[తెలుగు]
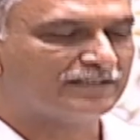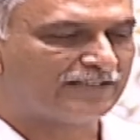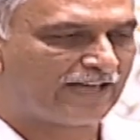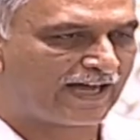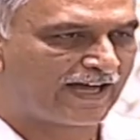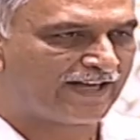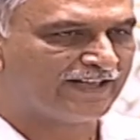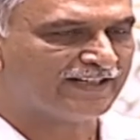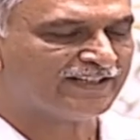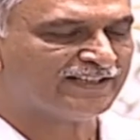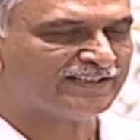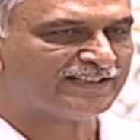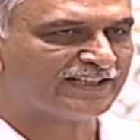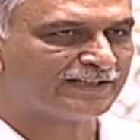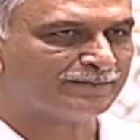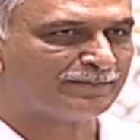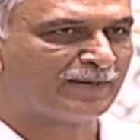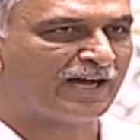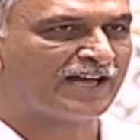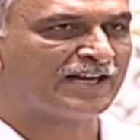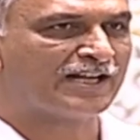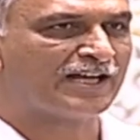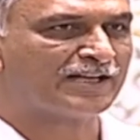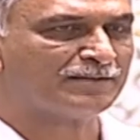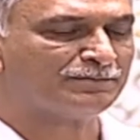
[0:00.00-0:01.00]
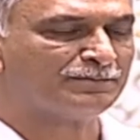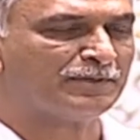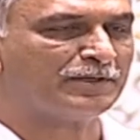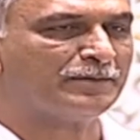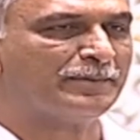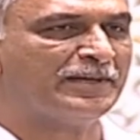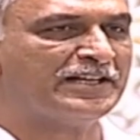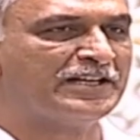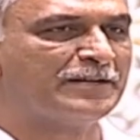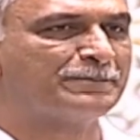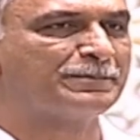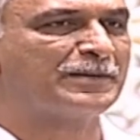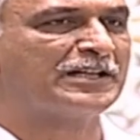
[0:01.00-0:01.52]
దానికి
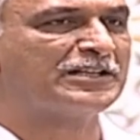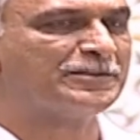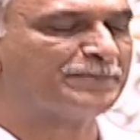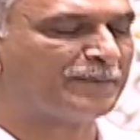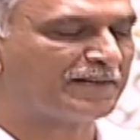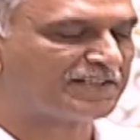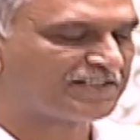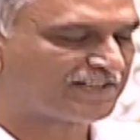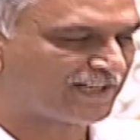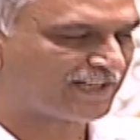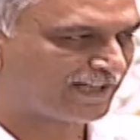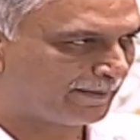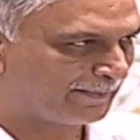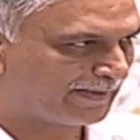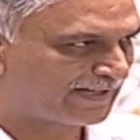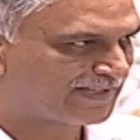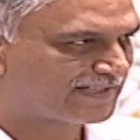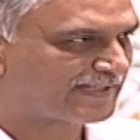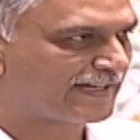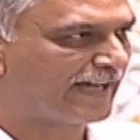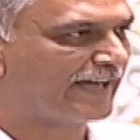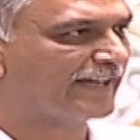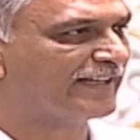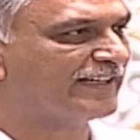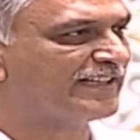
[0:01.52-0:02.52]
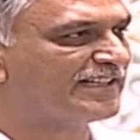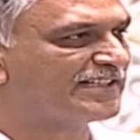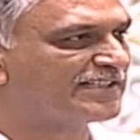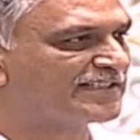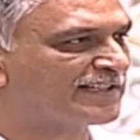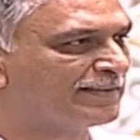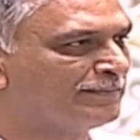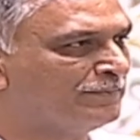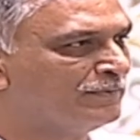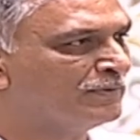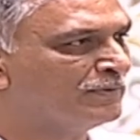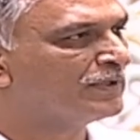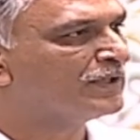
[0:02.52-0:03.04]
నిర్మాణాత్మకమైన ప్రతిపక్షంగా మేము
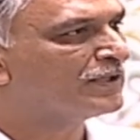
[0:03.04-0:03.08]
సహకరిస్తాం